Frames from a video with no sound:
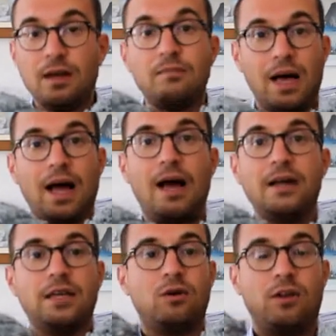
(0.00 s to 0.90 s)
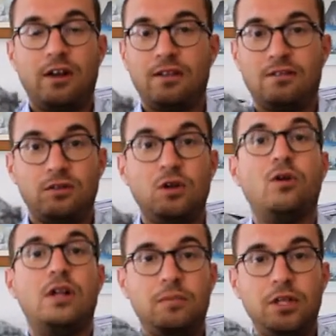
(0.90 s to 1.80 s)
ma anche con le relazioni
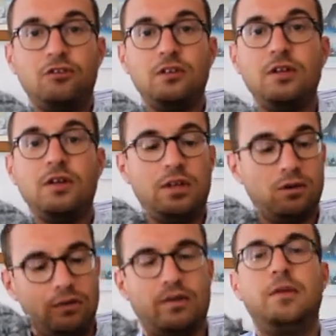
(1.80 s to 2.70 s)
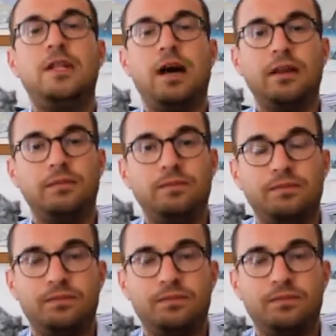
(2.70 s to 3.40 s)
con gli amici e con i familiari.